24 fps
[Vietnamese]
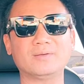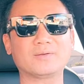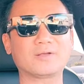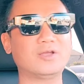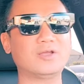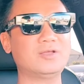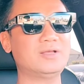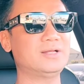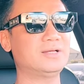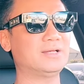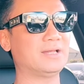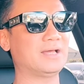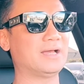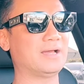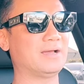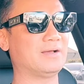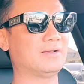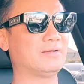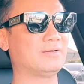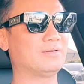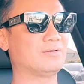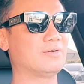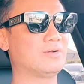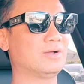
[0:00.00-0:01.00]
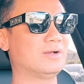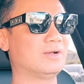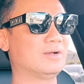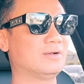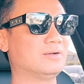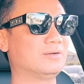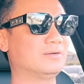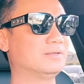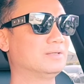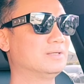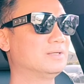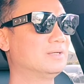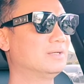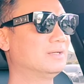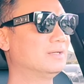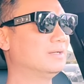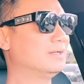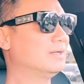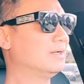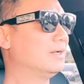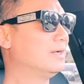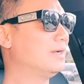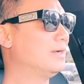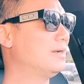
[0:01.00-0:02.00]
coi như là uh,
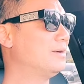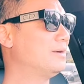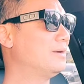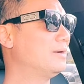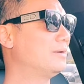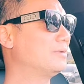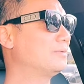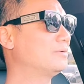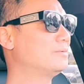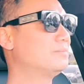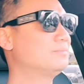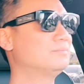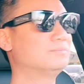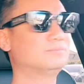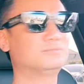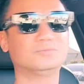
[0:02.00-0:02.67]
uh,